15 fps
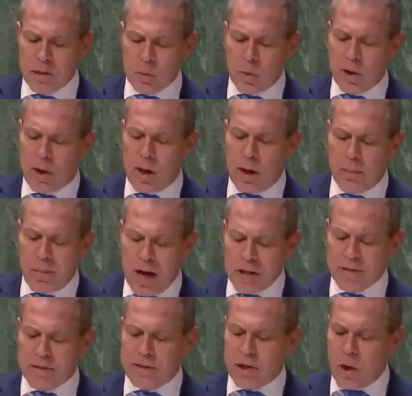где
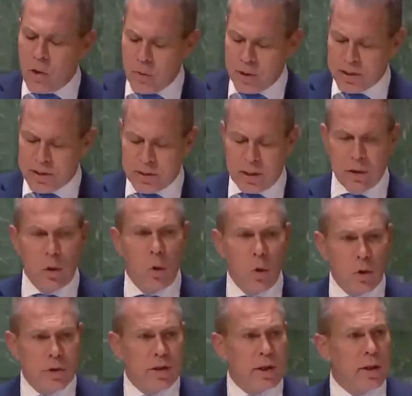террористы Хамас и
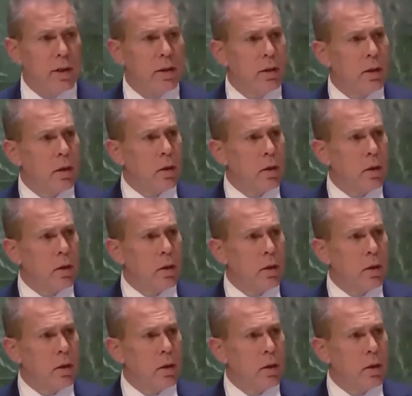хуситы,